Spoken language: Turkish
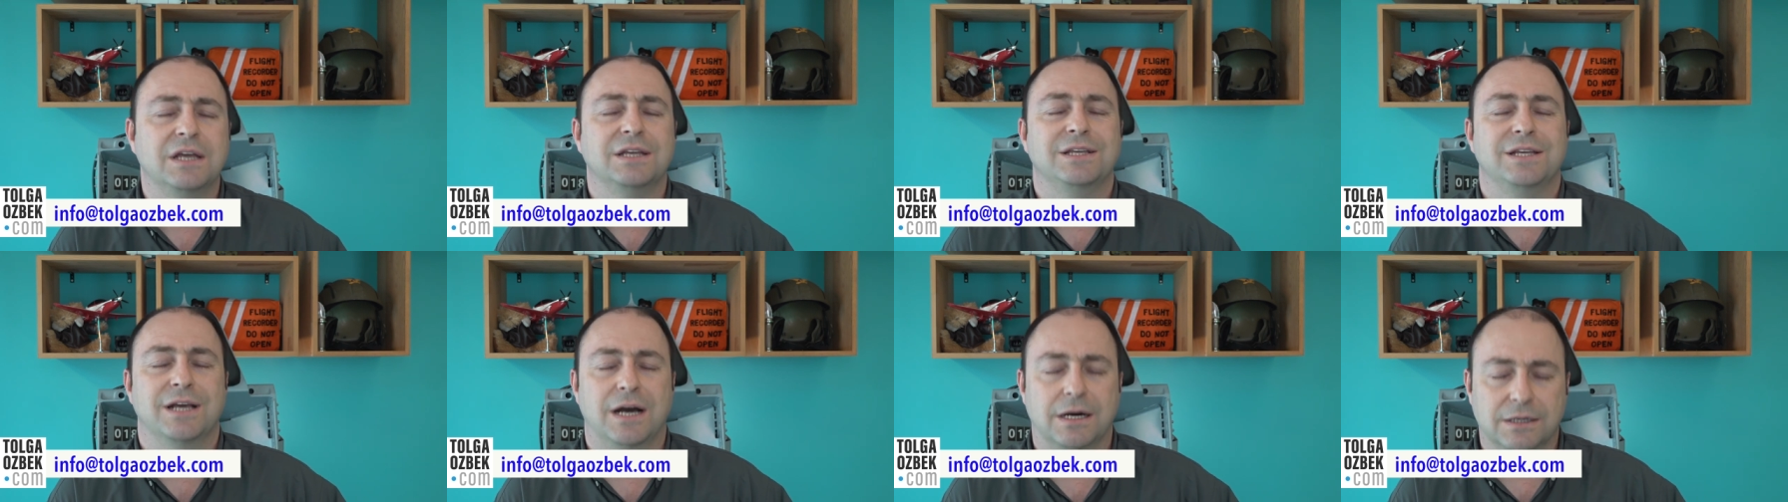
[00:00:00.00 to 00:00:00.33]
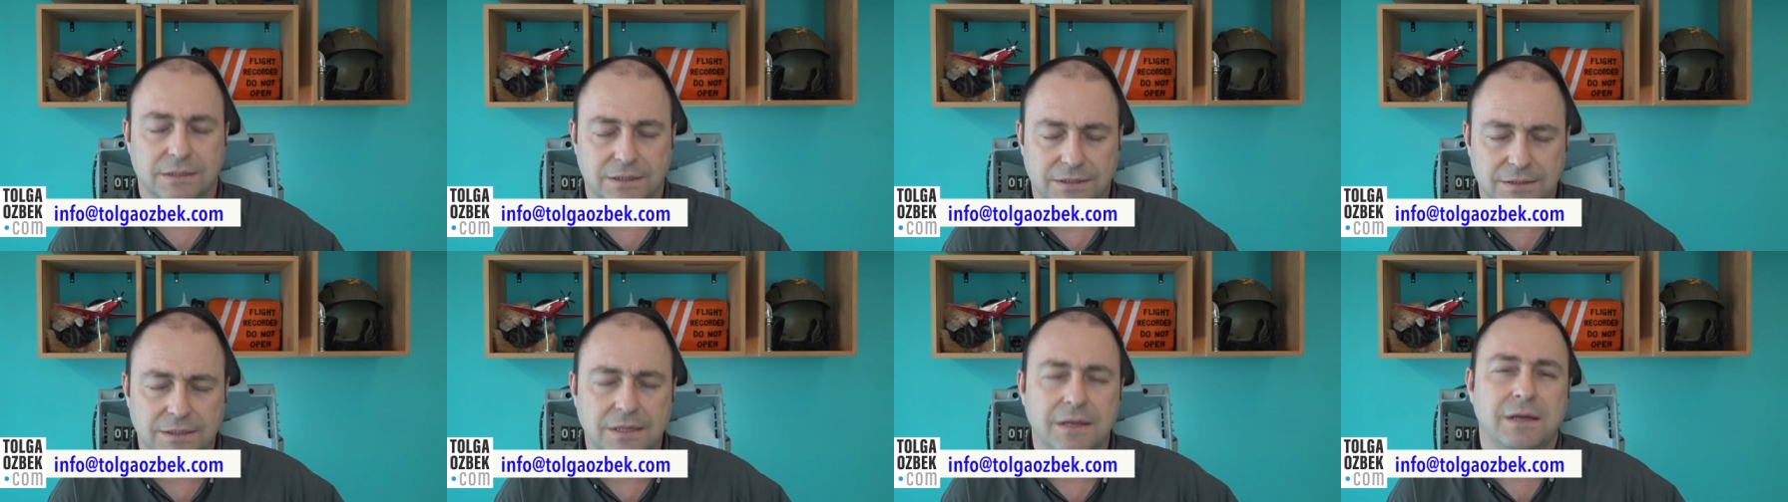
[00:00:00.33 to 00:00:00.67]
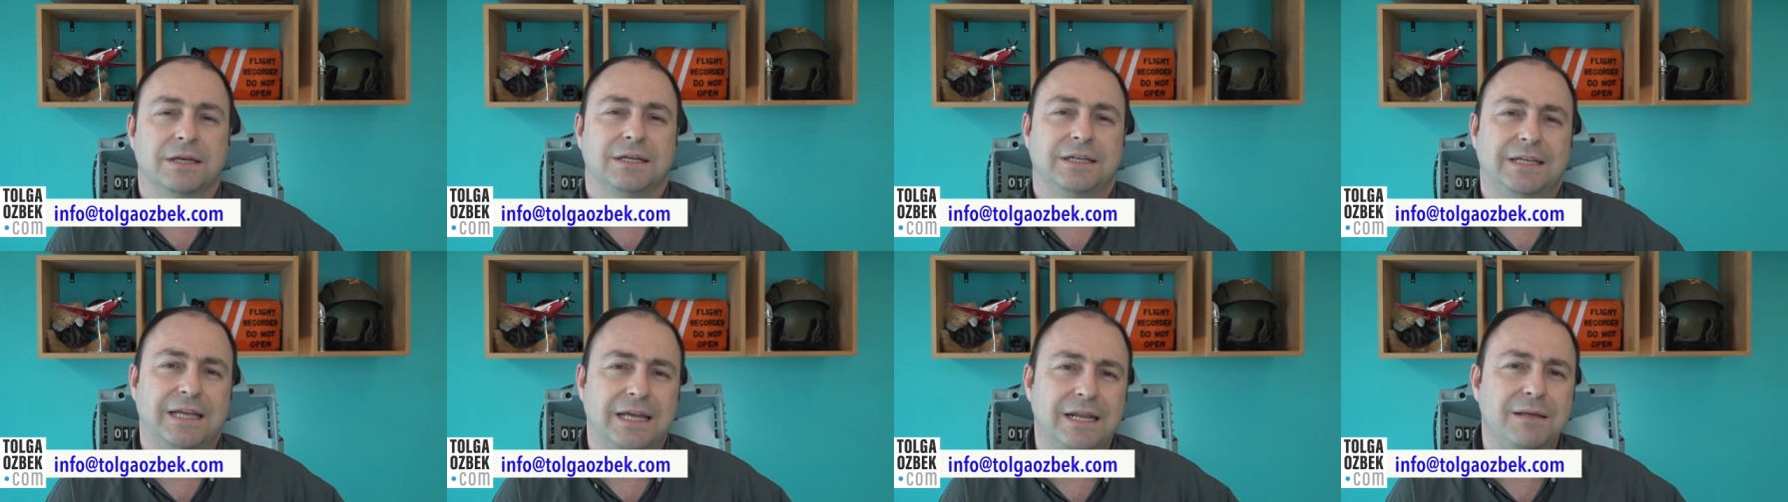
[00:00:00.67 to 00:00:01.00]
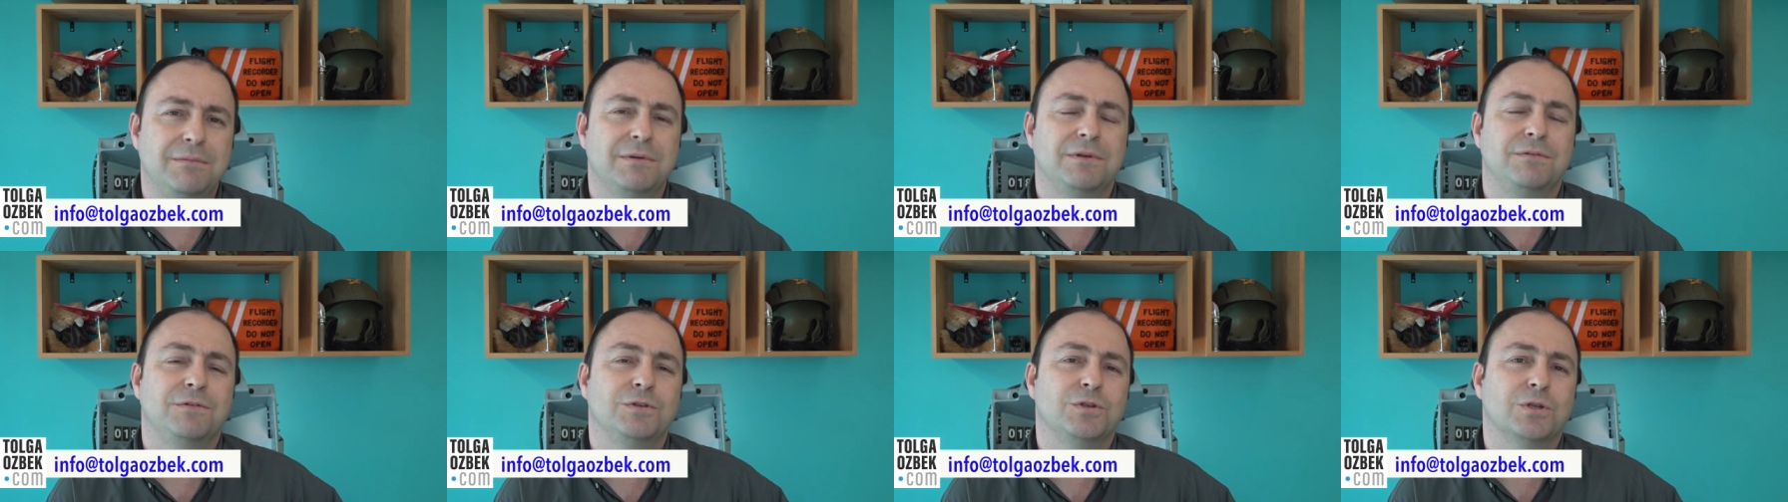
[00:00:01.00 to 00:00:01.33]
Yarın
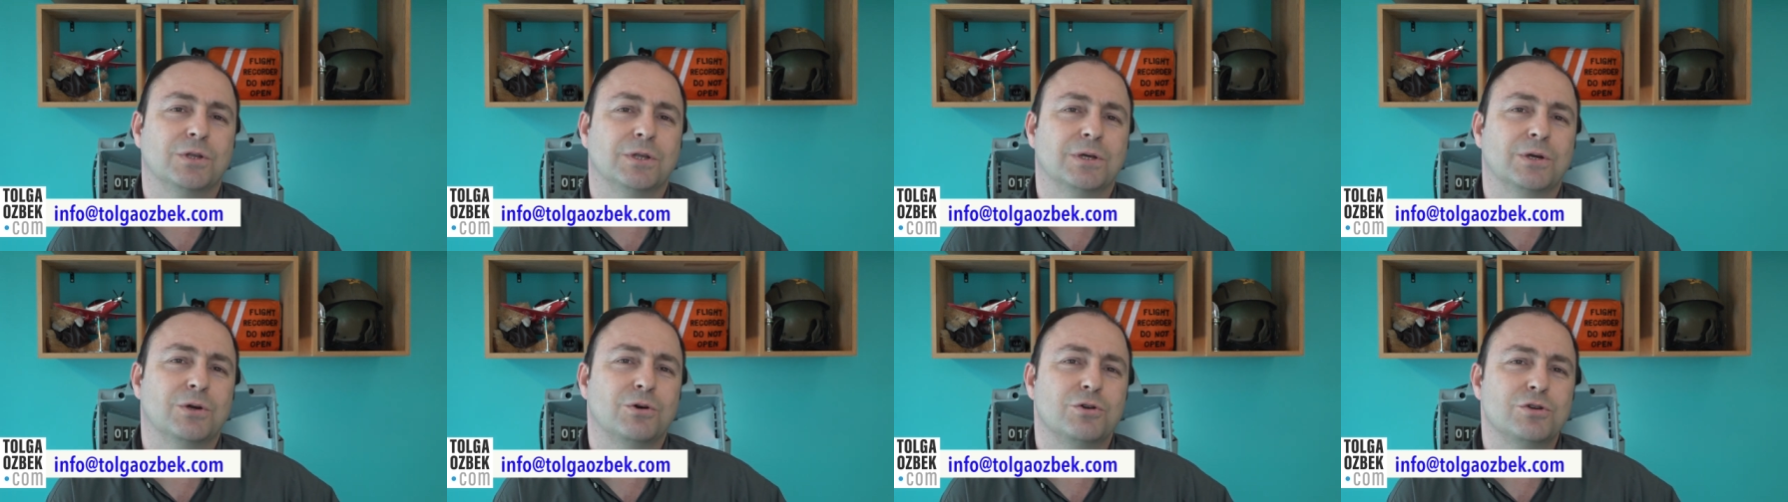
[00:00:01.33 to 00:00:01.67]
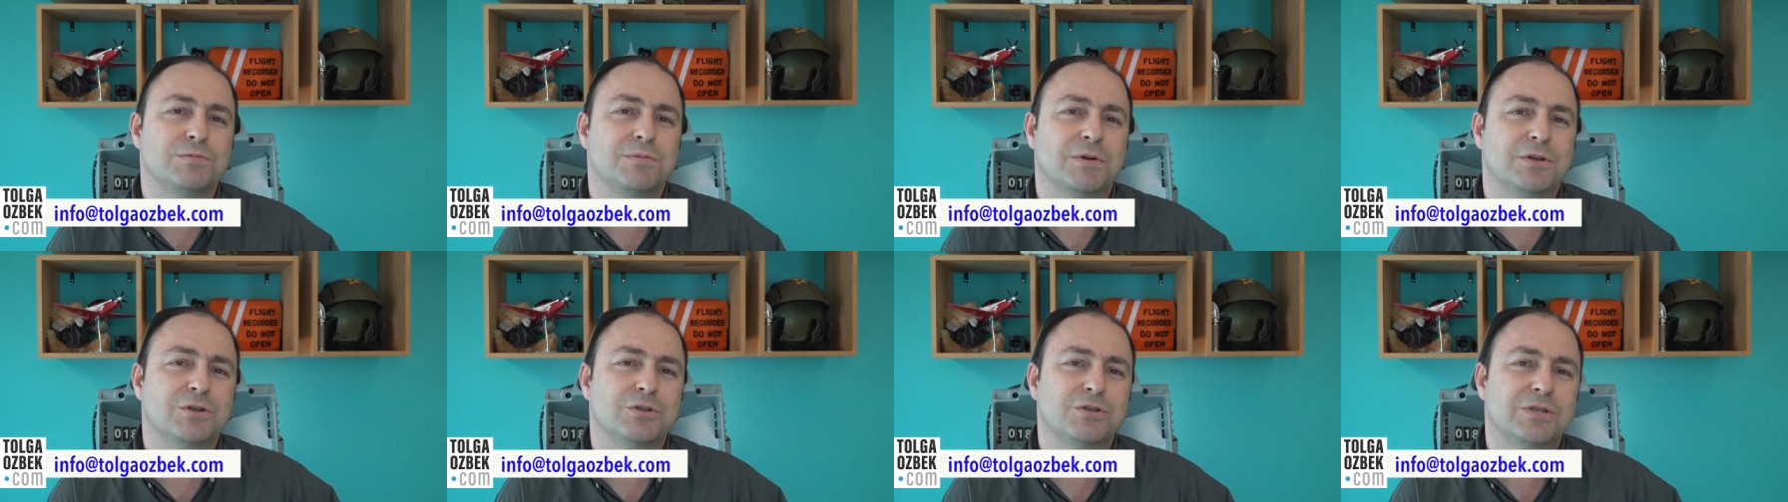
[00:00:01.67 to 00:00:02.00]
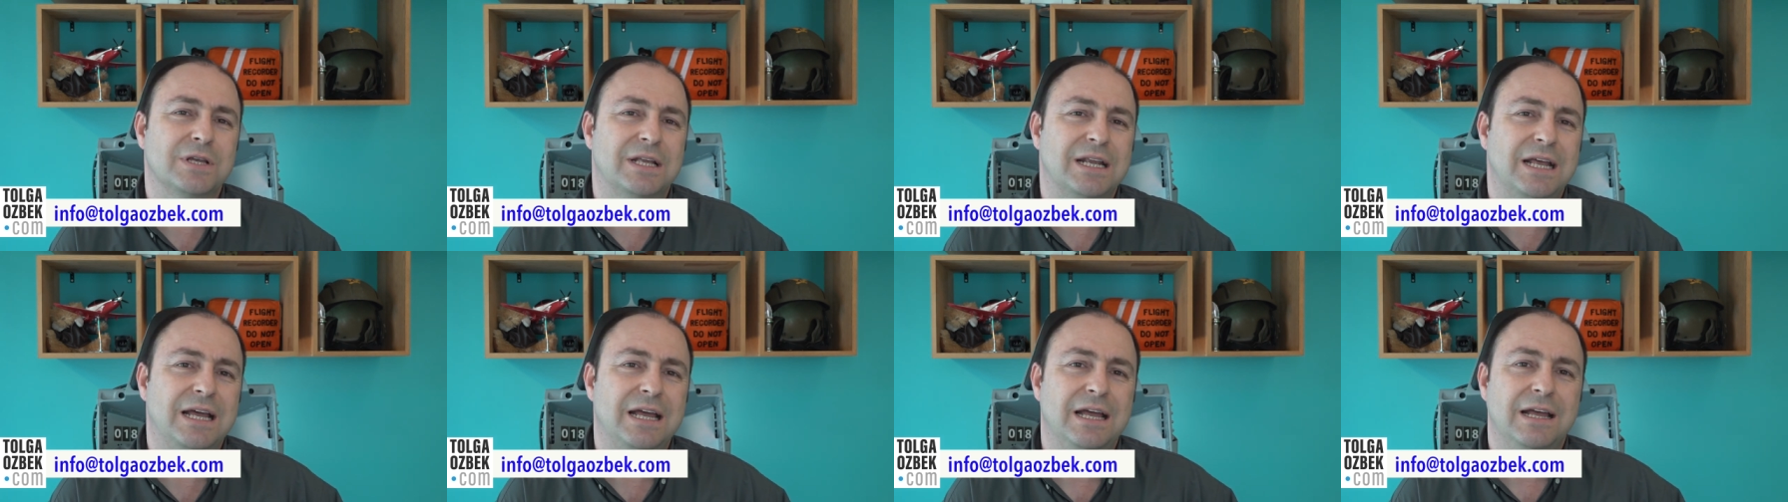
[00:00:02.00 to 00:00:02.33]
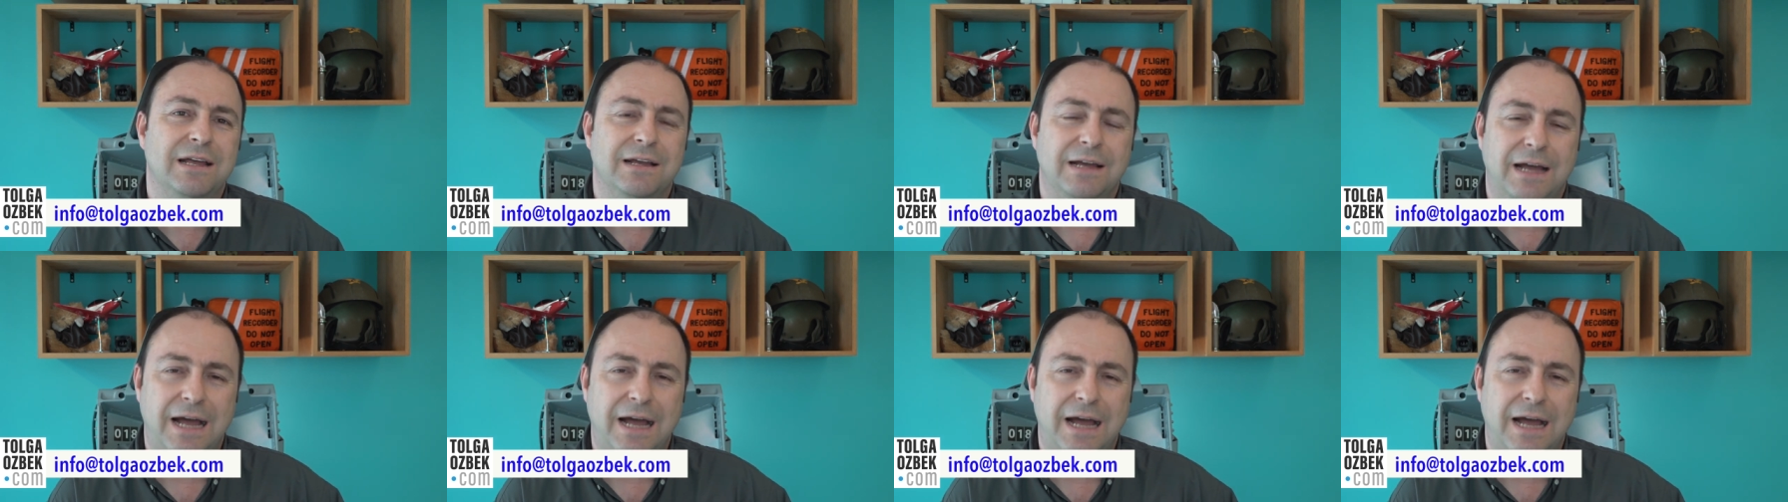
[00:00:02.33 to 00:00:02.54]
yeni bir videoda görüşmek üzere.